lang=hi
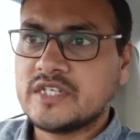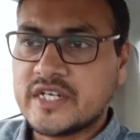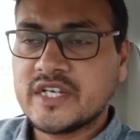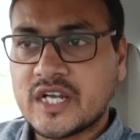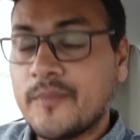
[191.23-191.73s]

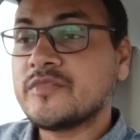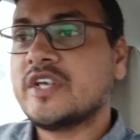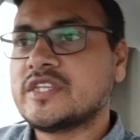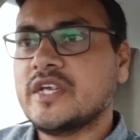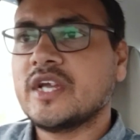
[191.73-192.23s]
झटके कम
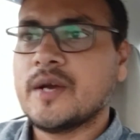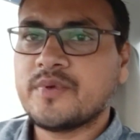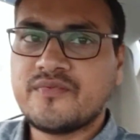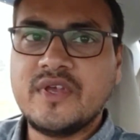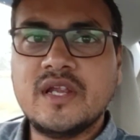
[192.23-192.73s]
देते हैं यहाँ
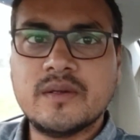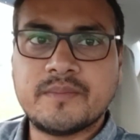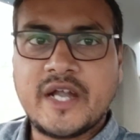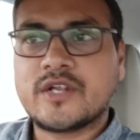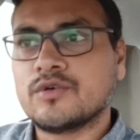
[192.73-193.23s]
पे फील
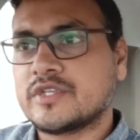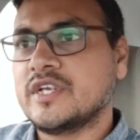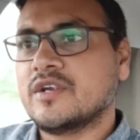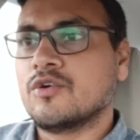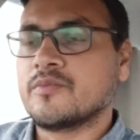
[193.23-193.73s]
बेटर
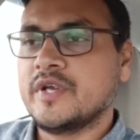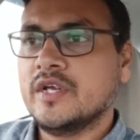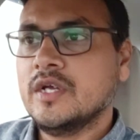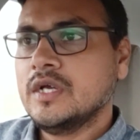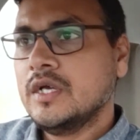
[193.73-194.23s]
होती है रोड
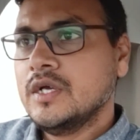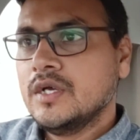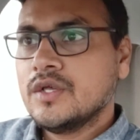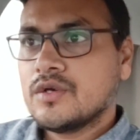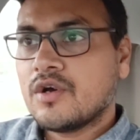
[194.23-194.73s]
पे
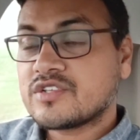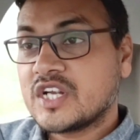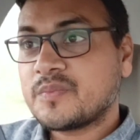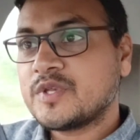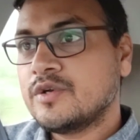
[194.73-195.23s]
और
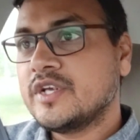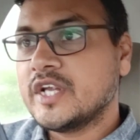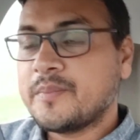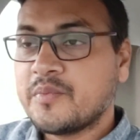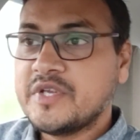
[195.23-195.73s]
सड़क पे थोड़ी
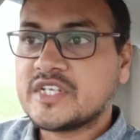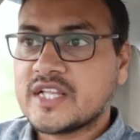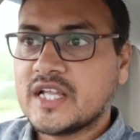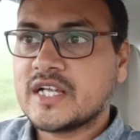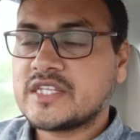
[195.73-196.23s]
ग्रिप भी
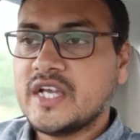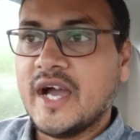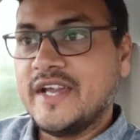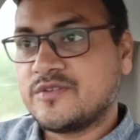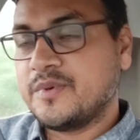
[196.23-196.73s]
ज़्यादा लगती
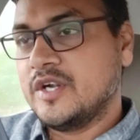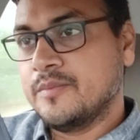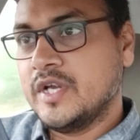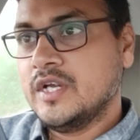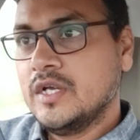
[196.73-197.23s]
है हाई
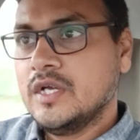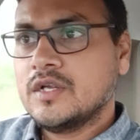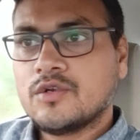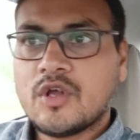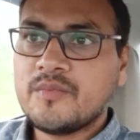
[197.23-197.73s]
स्पीड
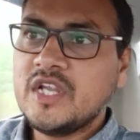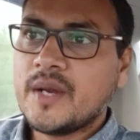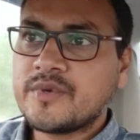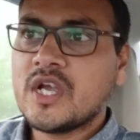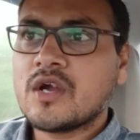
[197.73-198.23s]
में नॉर्मली
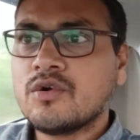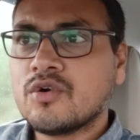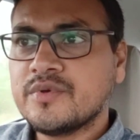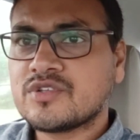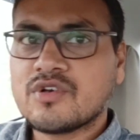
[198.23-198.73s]
आप टियागो
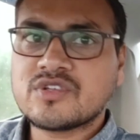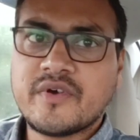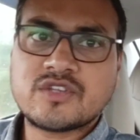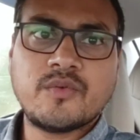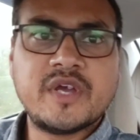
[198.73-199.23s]
को भी सौ
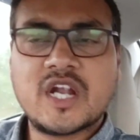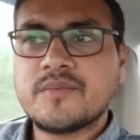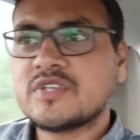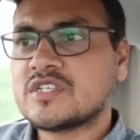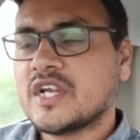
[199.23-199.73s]
सवा सौ में
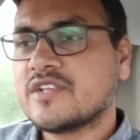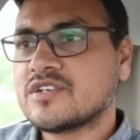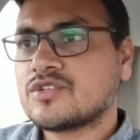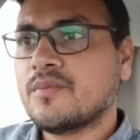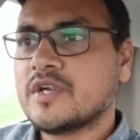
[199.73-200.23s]
आराम से चला
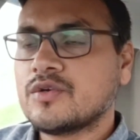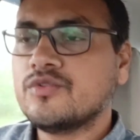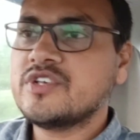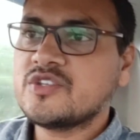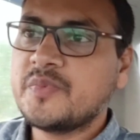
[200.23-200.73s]
सकते हो बट
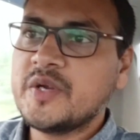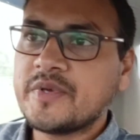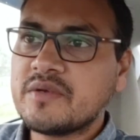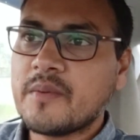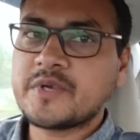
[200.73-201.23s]
उसी
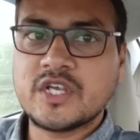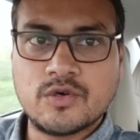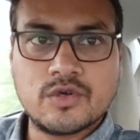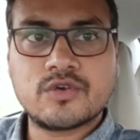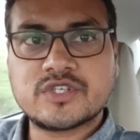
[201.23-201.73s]
स्पीड पे जब आप
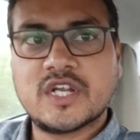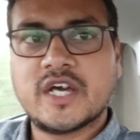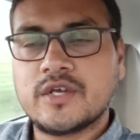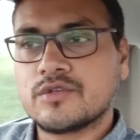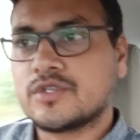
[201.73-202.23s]
टिगोर को
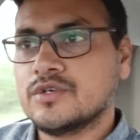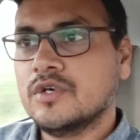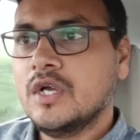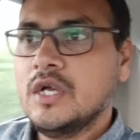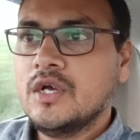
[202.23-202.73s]
चला रहे होते
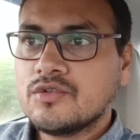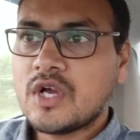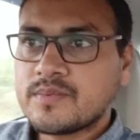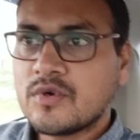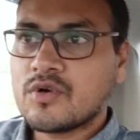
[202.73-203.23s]
हो
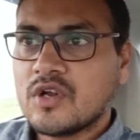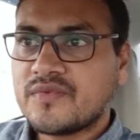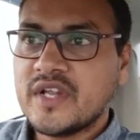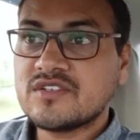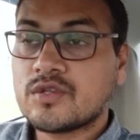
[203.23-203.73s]
तो आपको
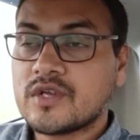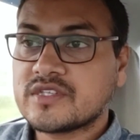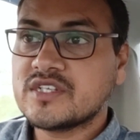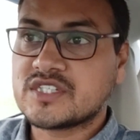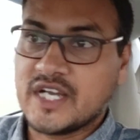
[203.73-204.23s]
कॉन्फिडेंस
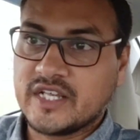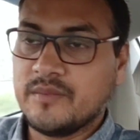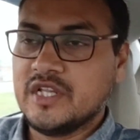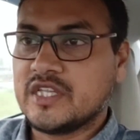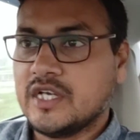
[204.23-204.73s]
थोड़ा सा
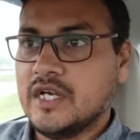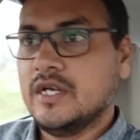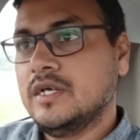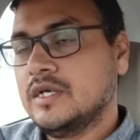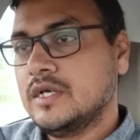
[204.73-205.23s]
ज़्यादा मिलता है